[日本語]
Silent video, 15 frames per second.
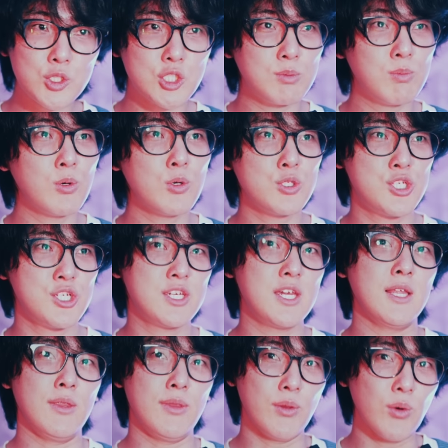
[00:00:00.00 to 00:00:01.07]
死亡事
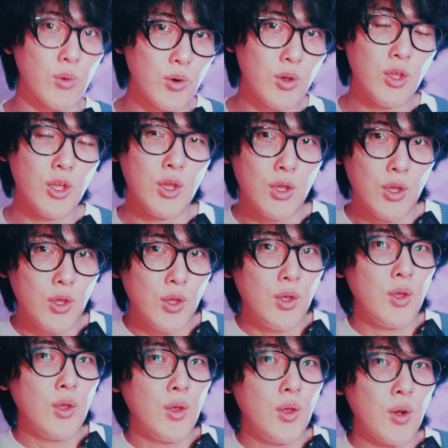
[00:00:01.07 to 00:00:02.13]
件と、
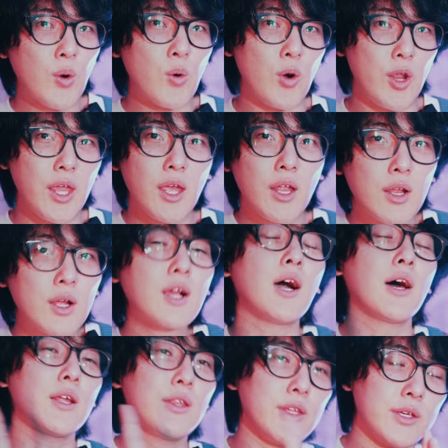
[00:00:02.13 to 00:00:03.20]
これ、
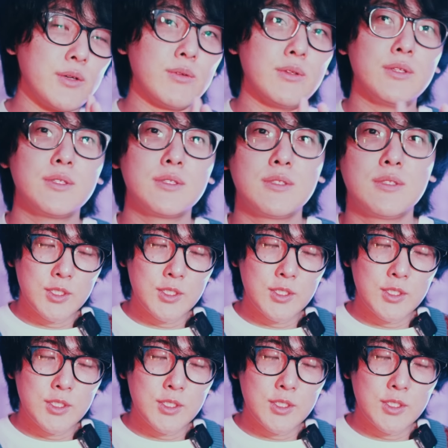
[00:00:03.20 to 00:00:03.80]
絡んでいくんです。